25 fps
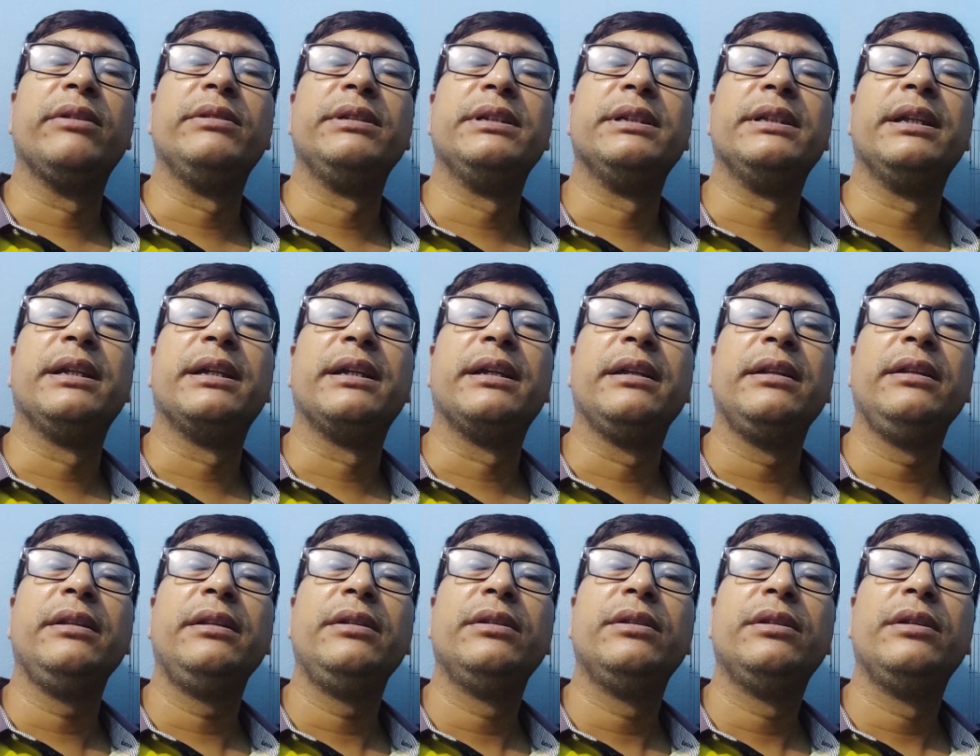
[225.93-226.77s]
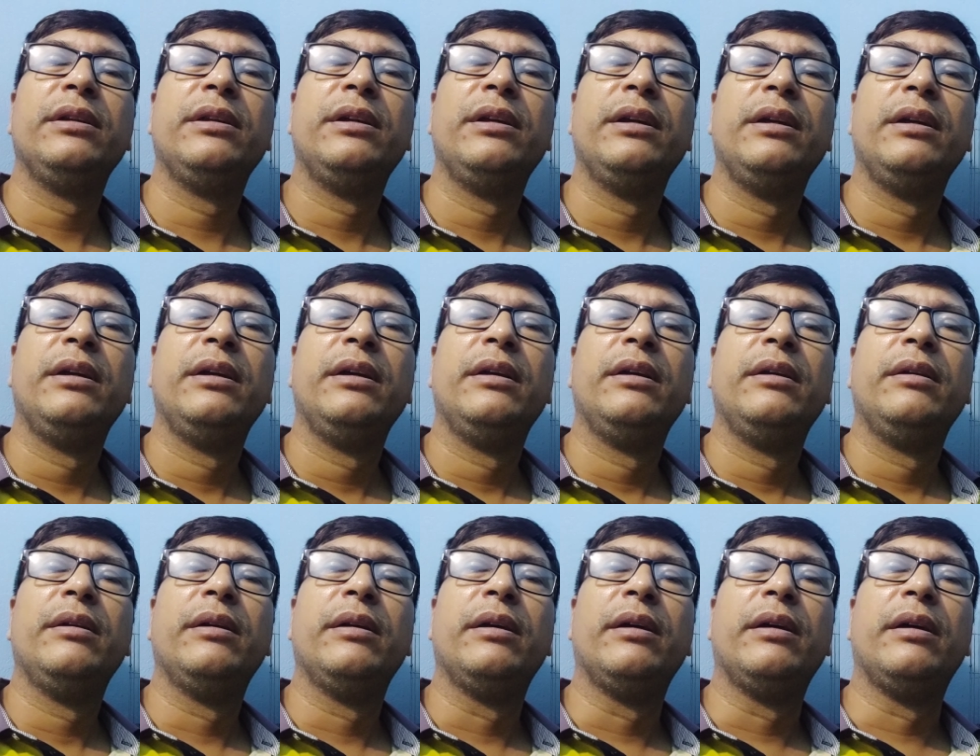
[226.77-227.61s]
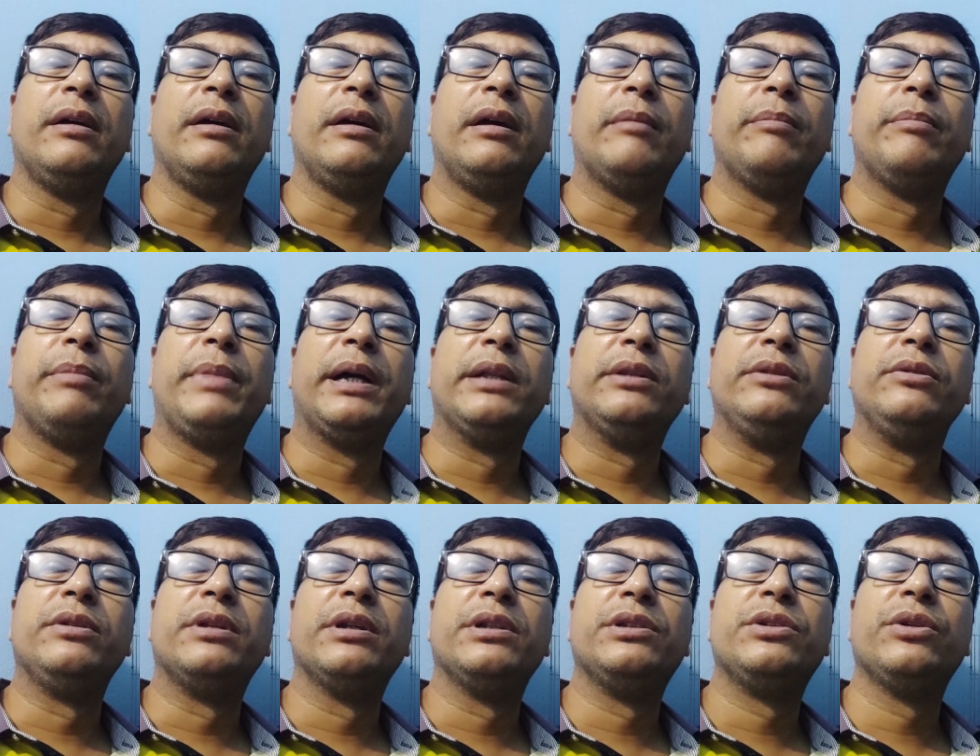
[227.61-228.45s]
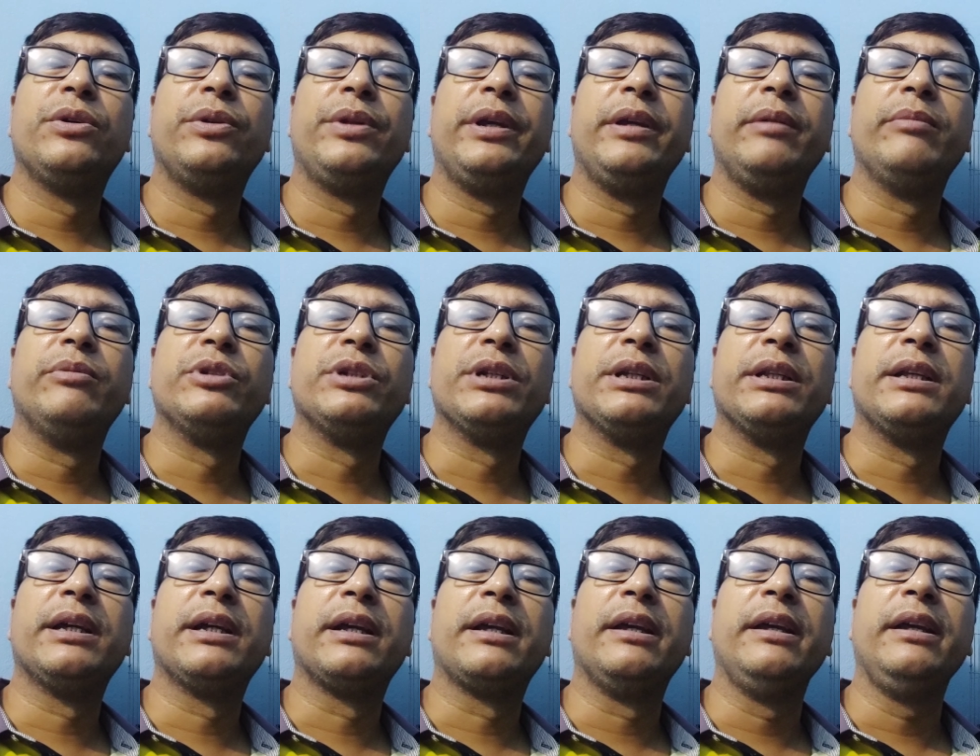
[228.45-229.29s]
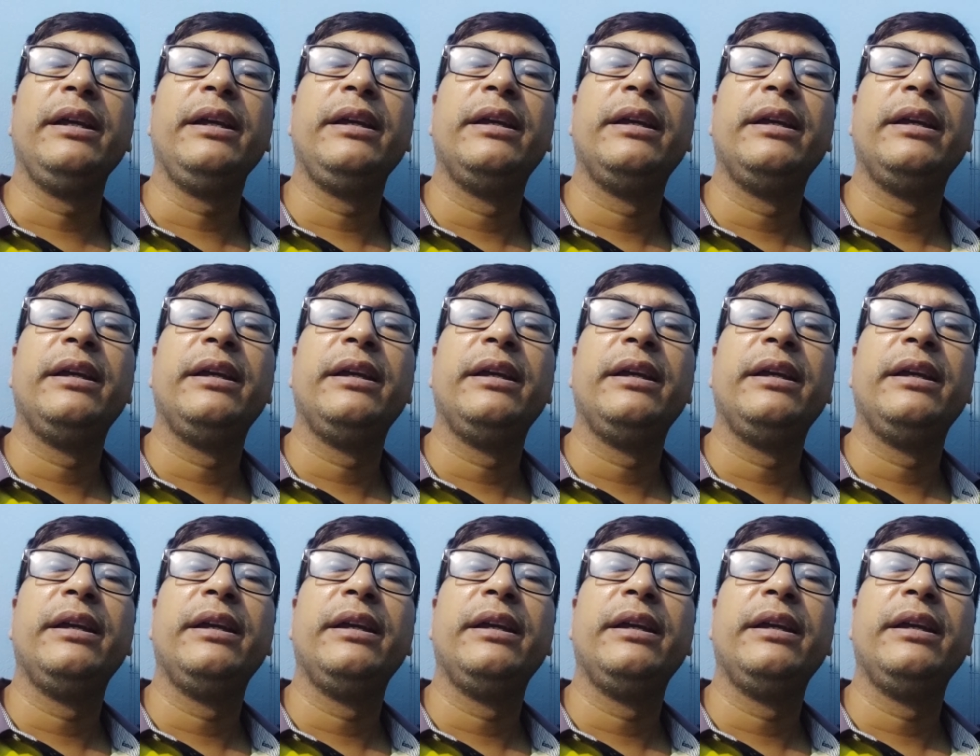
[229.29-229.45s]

ওই যে দেখেন পা দুটা ছড়িয়ে বসে থাকে